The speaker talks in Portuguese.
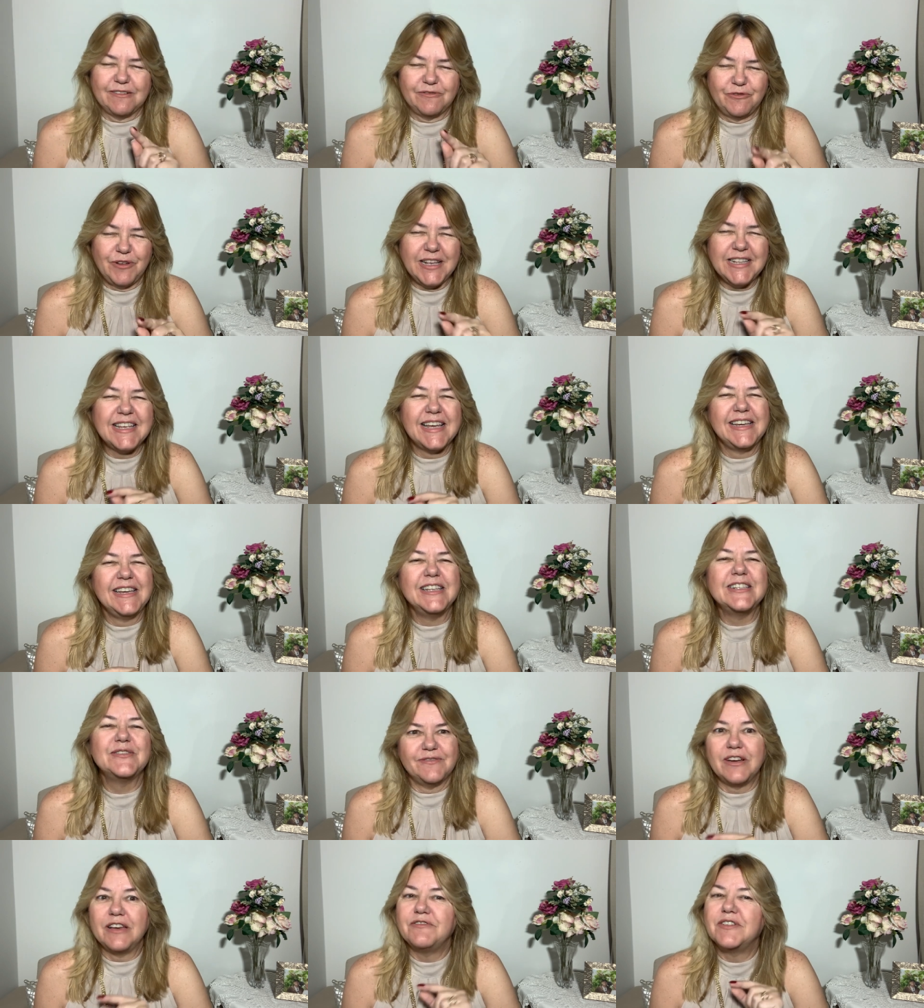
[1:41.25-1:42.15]
Faça
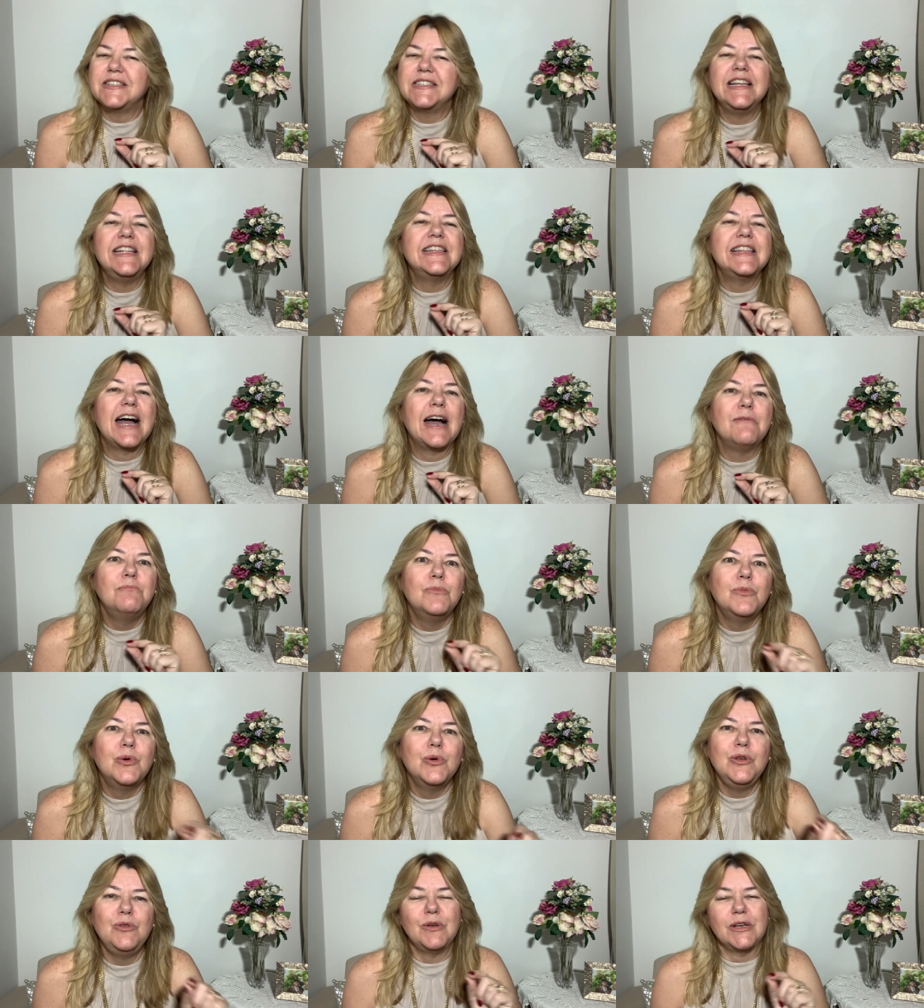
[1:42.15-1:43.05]
isso, vai facilitar
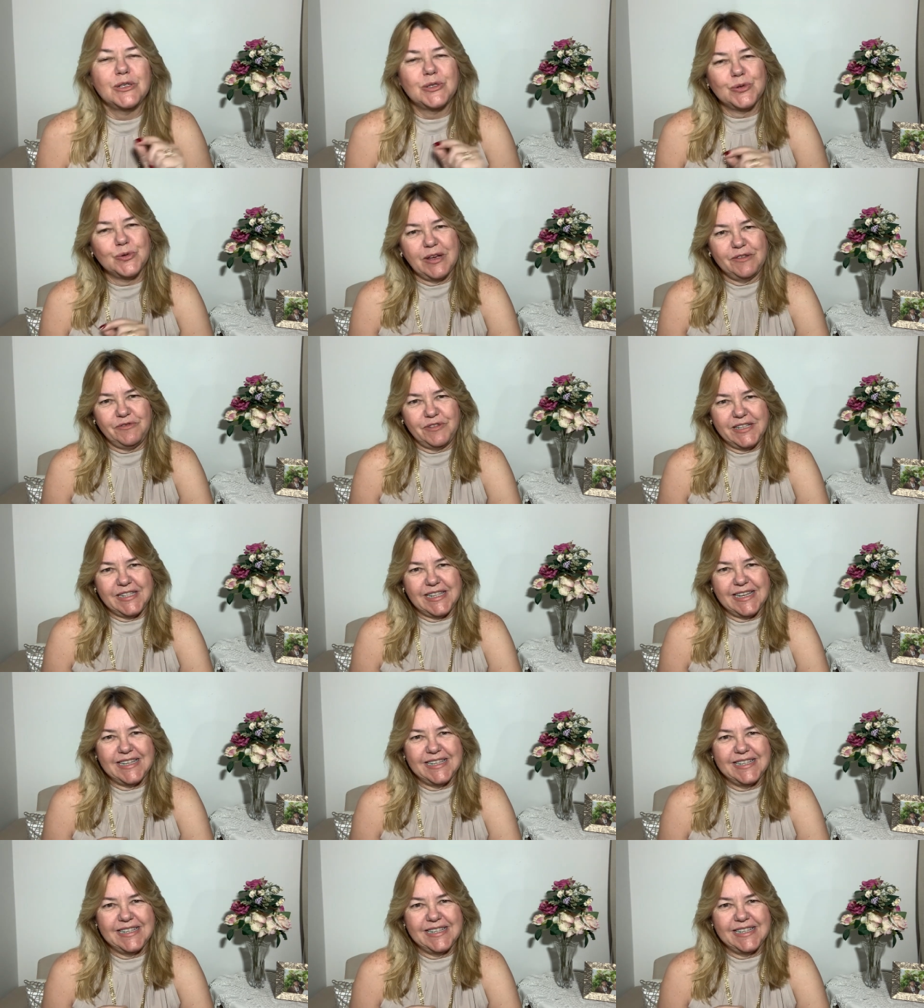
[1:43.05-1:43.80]
muito a sua vida.